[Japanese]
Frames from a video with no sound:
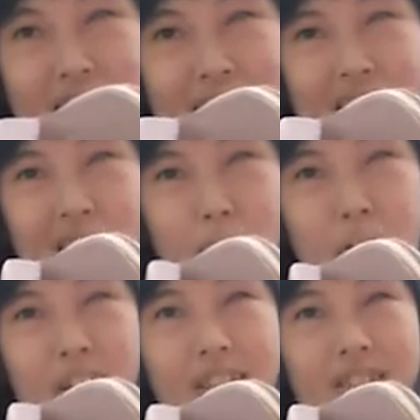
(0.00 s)

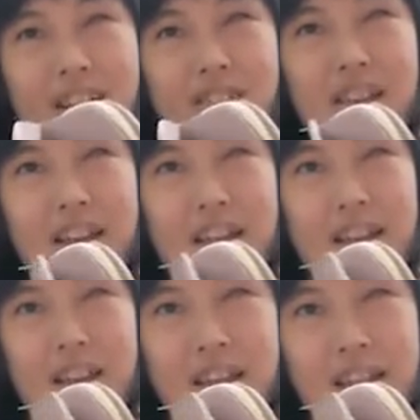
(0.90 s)
カードポケットなので
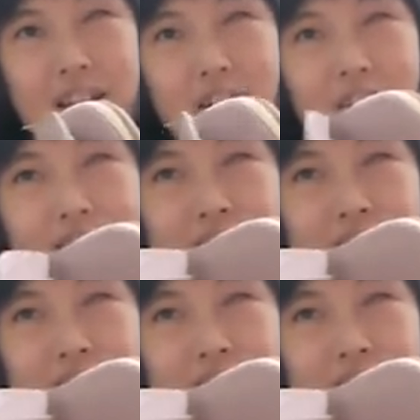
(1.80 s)
合